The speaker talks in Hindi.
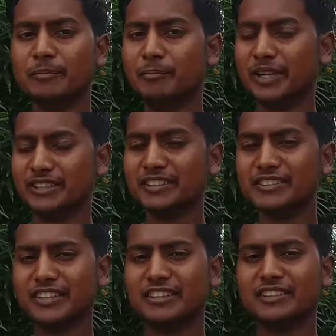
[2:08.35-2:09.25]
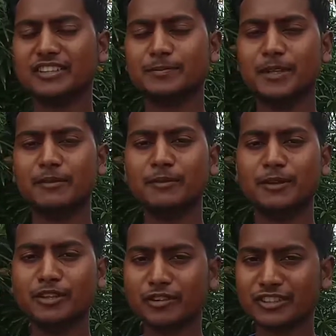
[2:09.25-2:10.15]
बेहतरीन साइंस एक्सपेरिमेंट
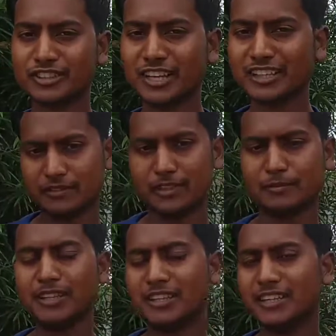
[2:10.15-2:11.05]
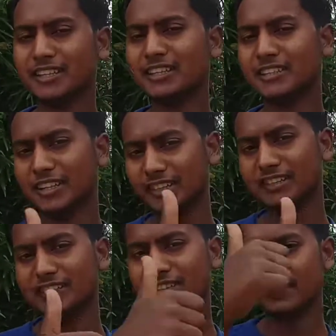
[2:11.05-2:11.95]
वीडियो के साथ तब तक के लिए जय
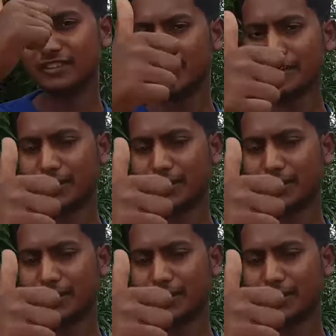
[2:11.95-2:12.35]
हिंद जय